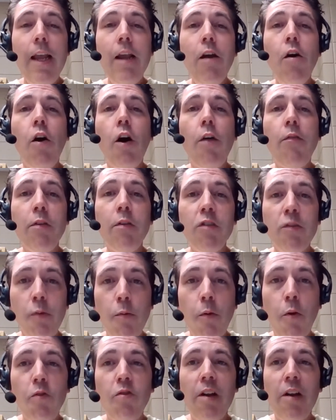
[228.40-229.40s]
Et on revient un petit
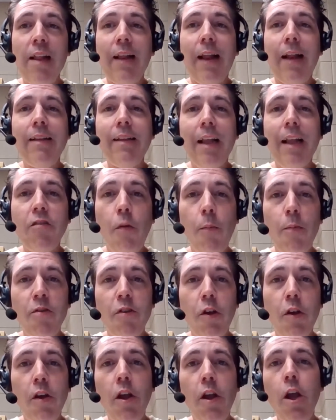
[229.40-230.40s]
peu bon, sur la tractation
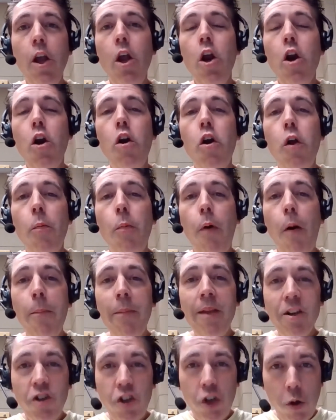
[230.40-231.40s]
parce que le
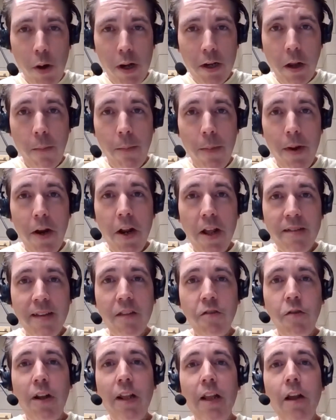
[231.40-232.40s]
premier choix de
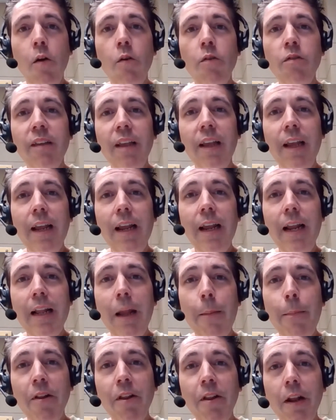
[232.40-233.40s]
1971
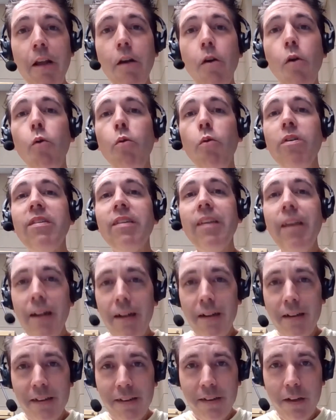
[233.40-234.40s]
appartenait aux
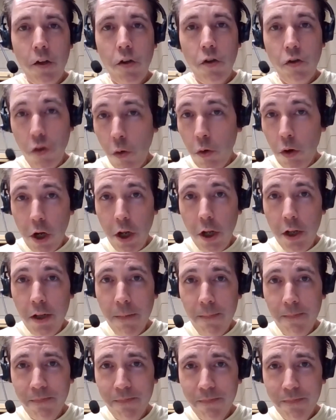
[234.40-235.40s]
Seals
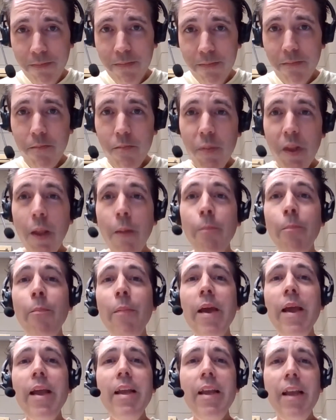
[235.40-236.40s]
d'Oakland,
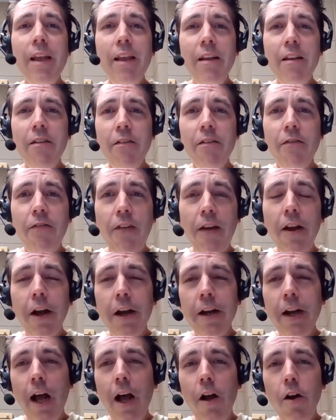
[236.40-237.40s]
mais Fin
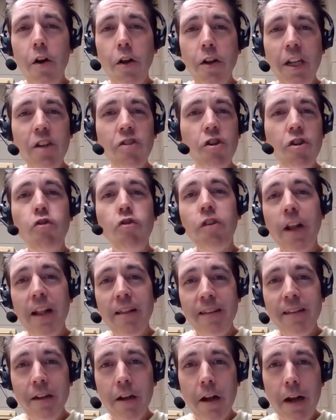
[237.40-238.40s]
Renard, le DG du
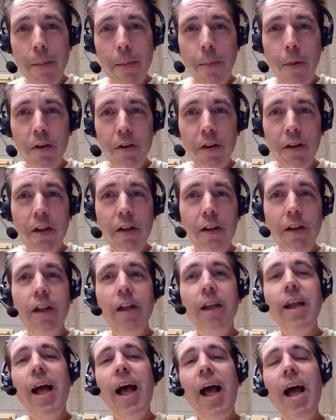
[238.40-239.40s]
Canadien de l'époque,
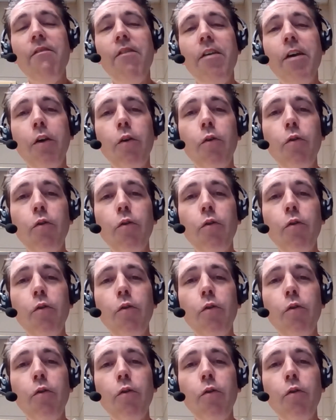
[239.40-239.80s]
avait